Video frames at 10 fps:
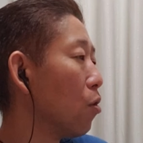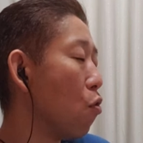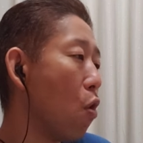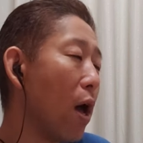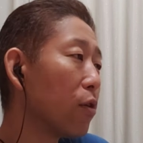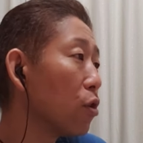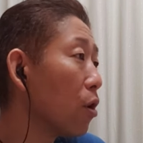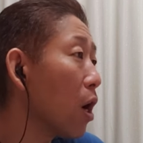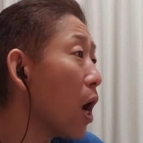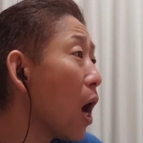let you
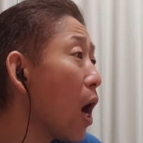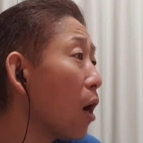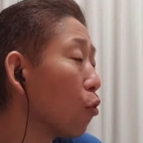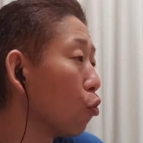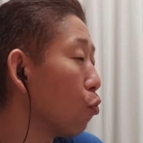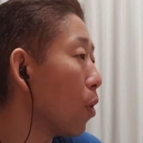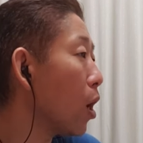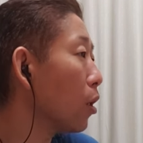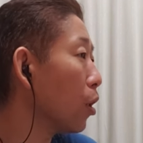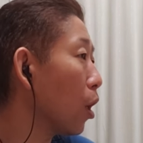have う
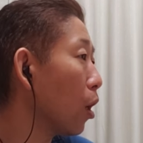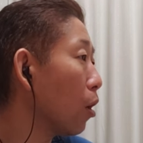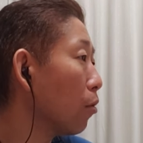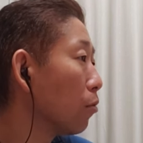まいね